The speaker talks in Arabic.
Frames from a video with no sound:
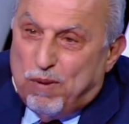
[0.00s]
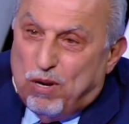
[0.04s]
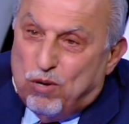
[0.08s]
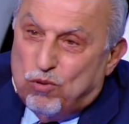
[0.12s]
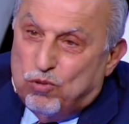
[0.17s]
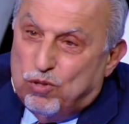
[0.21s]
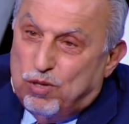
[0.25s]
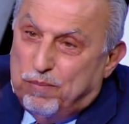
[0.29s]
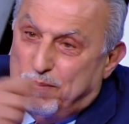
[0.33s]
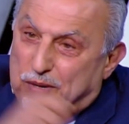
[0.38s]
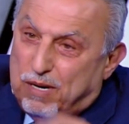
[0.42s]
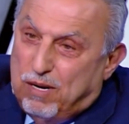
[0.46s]

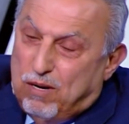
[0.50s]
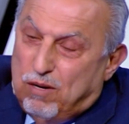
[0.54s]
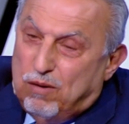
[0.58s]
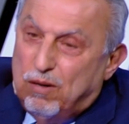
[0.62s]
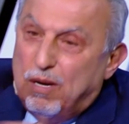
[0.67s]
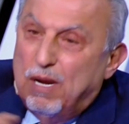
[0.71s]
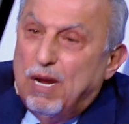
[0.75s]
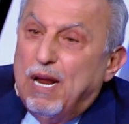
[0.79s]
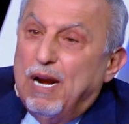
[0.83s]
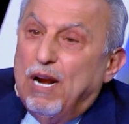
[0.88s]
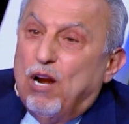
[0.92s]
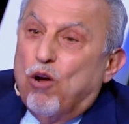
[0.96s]
البارودي من هون
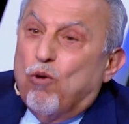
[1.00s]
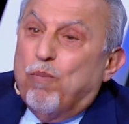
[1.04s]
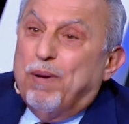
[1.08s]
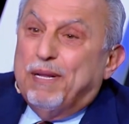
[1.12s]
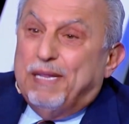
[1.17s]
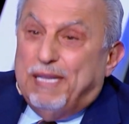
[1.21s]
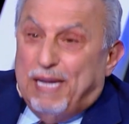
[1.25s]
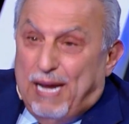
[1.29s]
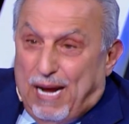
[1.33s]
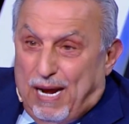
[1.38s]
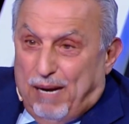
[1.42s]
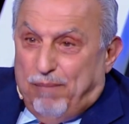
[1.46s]
لو
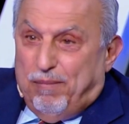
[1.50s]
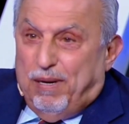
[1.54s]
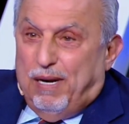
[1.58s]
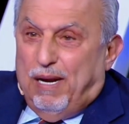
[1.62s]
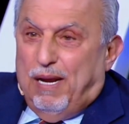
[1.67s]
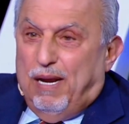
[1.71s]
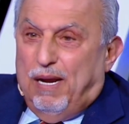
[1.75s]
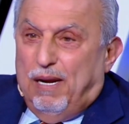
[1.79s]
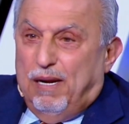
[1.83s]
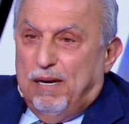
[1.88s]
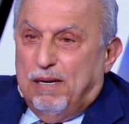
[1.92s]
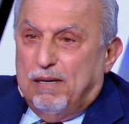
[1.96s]
بدي اعمل
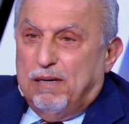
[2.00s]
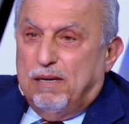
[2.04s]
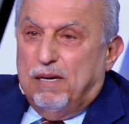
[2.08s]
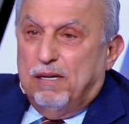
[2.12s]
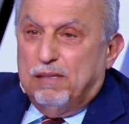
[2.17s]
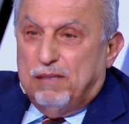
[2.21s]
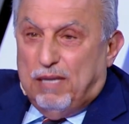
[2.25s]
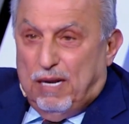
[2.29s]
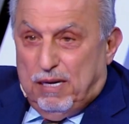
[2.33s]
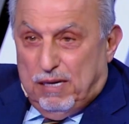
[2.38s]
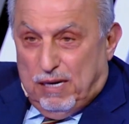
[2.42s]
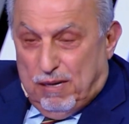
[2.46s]
هيك
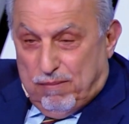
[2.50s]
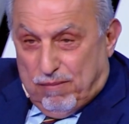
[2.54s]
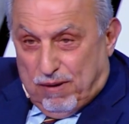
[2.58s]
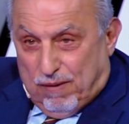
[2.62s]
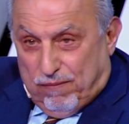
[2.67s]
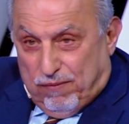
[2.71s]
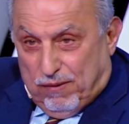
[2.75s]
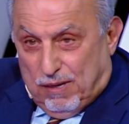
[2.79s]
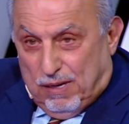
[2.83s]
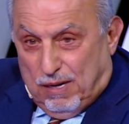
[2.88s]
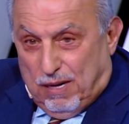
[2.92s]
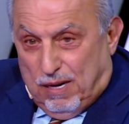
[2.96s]
كنت ايام
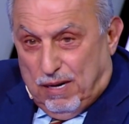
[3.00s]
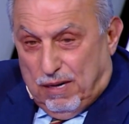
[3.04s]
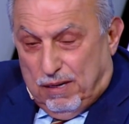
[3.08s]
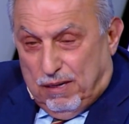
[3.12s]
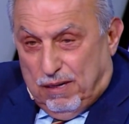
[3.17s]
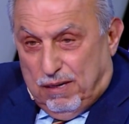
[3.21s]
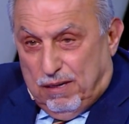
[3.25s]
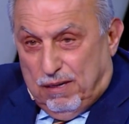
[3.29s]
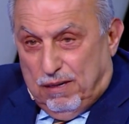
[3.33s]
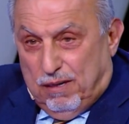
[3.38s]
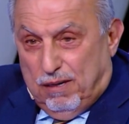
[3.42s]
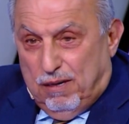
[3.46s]
رفيق
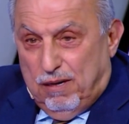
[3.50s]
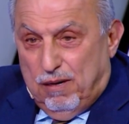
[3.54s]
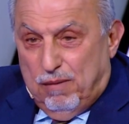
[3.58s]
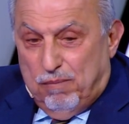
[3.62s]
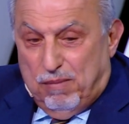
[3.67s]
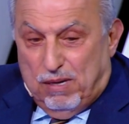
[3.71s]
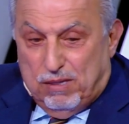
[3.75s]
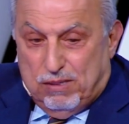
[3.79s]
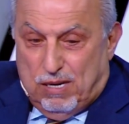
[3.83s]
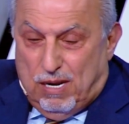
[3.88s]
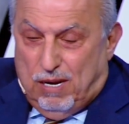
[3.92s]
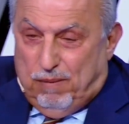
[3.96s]
الحريري
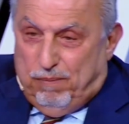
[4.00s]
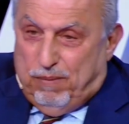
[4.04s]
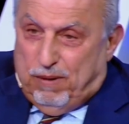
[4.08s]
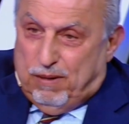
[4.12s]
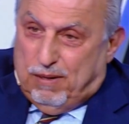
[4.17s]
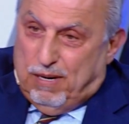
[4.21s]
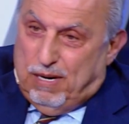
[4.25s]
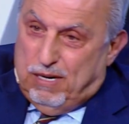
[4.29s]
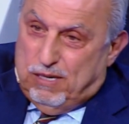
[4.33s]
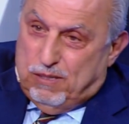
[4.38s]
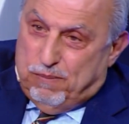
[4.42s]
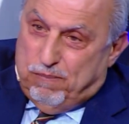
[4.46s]
ما صاحب
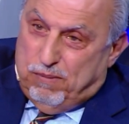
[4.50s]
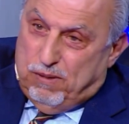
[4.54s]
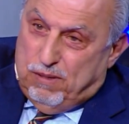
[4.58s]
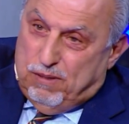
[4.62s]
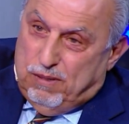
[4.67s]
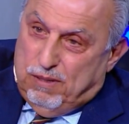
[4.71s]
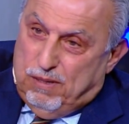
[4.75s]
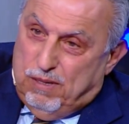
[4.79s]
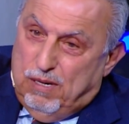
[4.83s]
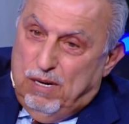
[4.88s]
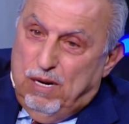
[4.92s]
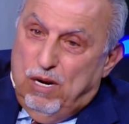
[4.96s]
الرئيس
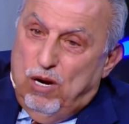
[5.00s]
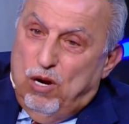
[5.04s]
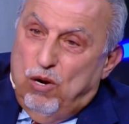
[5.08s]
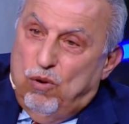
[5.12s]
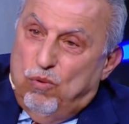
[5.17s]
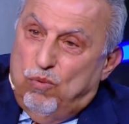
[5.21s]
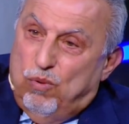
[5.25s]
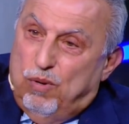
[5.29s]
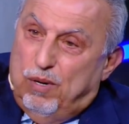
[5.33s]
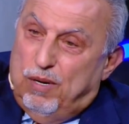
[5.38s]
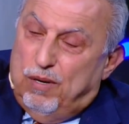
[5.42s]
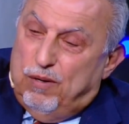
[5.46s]
بري
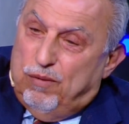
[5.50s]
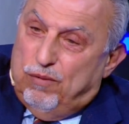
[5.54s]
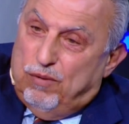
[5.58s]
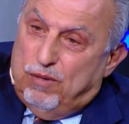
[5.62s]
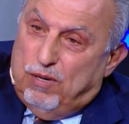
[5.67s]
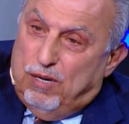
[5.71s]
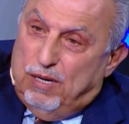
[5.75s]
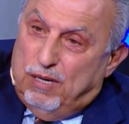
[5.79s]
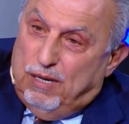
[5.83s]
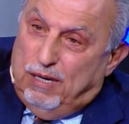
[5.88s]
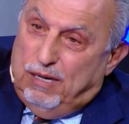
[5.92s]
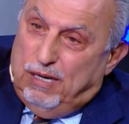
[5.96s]

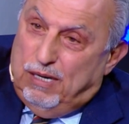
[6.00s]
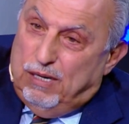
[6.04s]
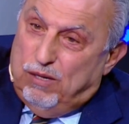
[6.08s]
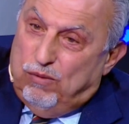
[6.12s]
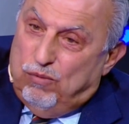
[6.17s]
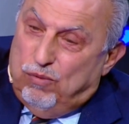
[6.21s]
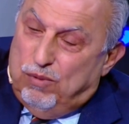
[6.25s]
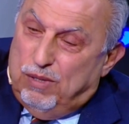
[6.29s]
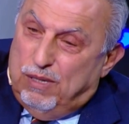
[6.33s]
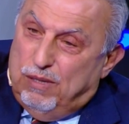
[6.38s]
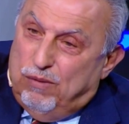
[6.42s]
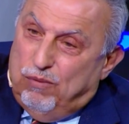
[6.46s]

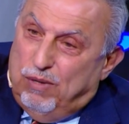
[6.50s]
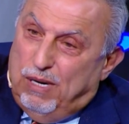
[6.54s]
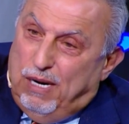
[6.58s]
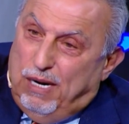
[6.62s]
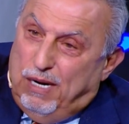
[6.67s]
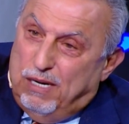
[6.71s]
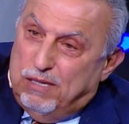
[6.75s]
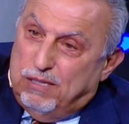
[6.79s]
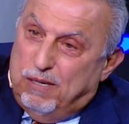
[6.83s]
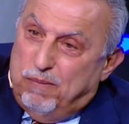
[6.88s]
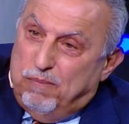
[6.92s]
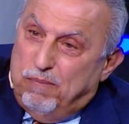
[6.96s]

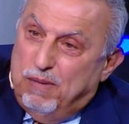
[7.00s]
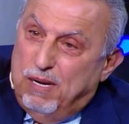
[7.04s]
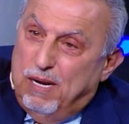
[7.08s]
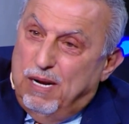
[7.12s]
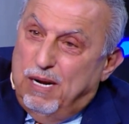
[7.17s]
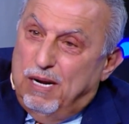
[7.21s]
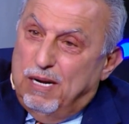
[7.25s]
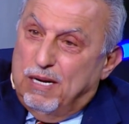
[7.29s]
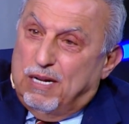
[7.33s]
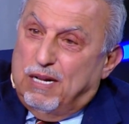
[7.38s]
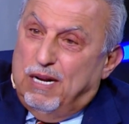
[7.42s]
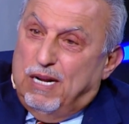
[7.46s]
والحزب
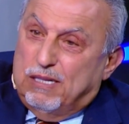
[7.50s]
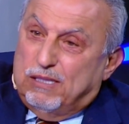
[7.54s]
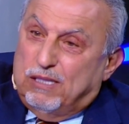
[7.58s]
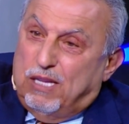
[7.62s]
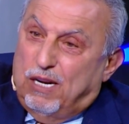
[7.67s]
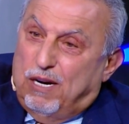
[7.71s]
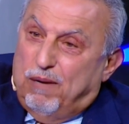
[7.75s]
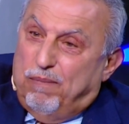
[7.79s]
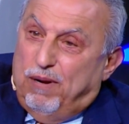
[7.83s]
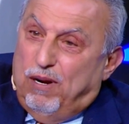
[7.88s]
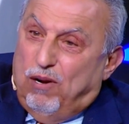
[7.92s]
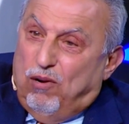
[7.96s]
ثلاث
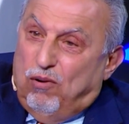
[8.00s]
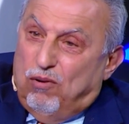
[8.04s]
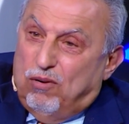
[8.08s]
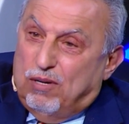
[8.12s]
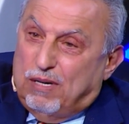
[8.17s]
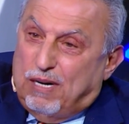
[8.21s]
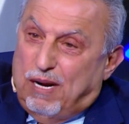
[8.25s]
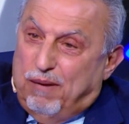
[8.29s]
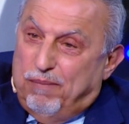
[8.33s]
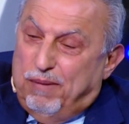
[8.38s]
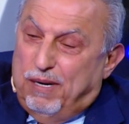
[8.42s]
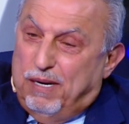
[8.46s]

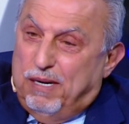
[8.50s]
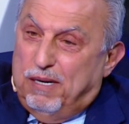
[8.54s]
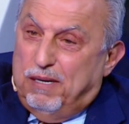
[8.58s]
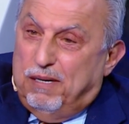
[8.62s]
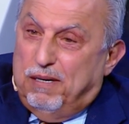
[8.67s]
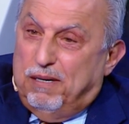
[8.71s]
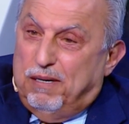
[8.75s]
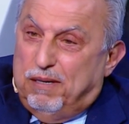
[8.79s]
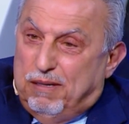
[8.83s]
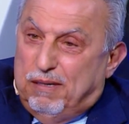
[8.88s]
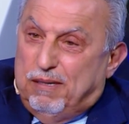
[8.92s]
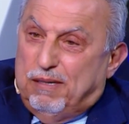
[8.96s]
ارباعهم
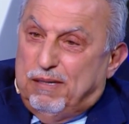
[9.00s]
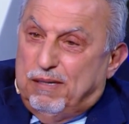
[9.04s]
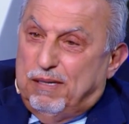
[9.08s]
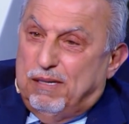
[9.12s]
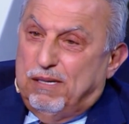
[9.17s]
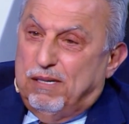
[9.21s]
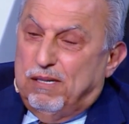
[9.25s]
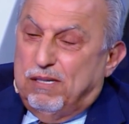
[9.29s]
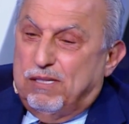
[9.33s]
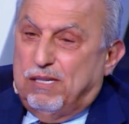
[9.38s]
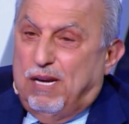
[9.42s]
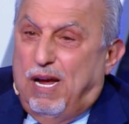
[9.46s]
كمان
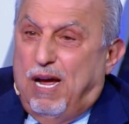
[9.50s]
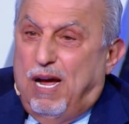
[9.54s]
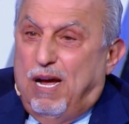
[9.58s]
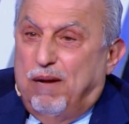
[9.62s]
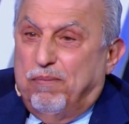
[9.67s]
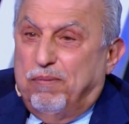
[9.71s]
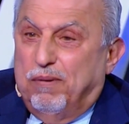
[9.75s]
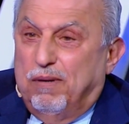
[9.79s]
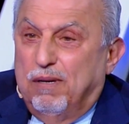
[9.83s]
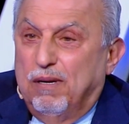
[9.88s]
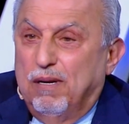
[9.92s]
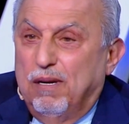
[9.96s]
آه،
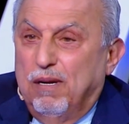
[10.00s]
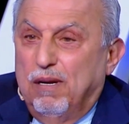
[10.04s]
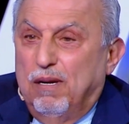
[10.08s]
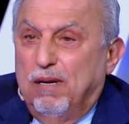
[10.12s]
اصحابي